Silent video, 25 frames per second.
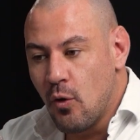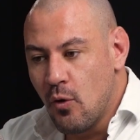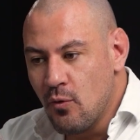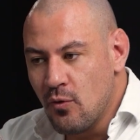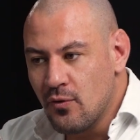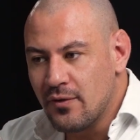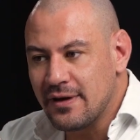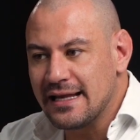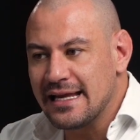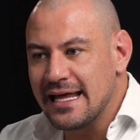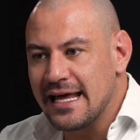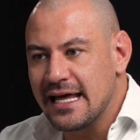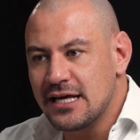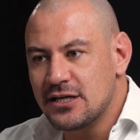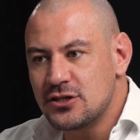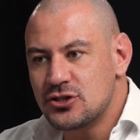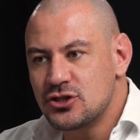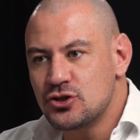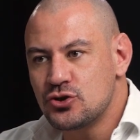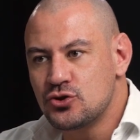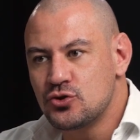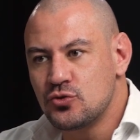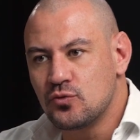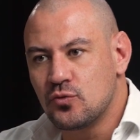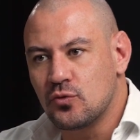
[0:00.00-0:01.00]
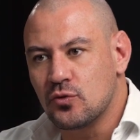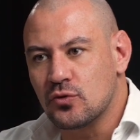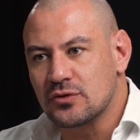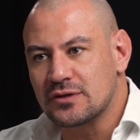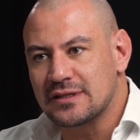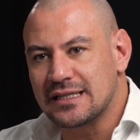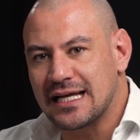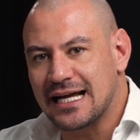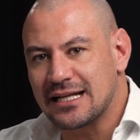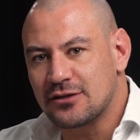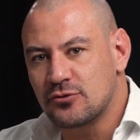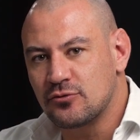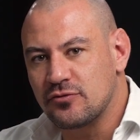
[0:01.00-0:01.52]
com o cliente, de um
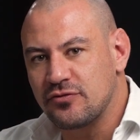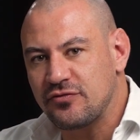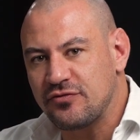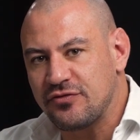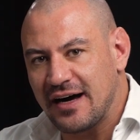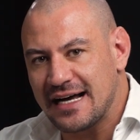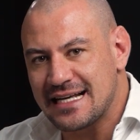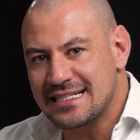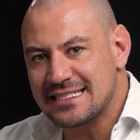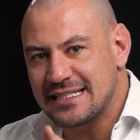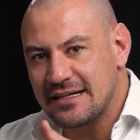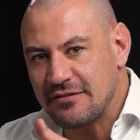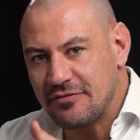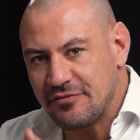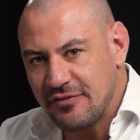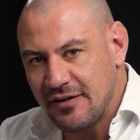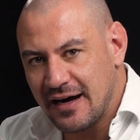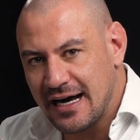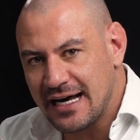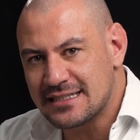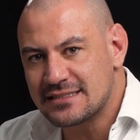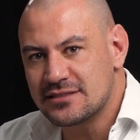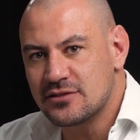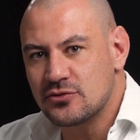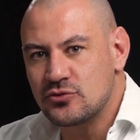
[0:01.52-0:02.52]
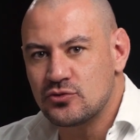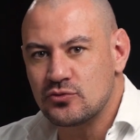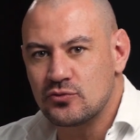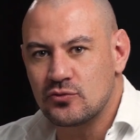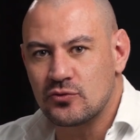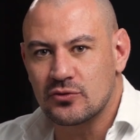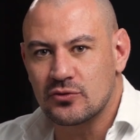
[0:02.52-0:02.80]
contato face a face, de um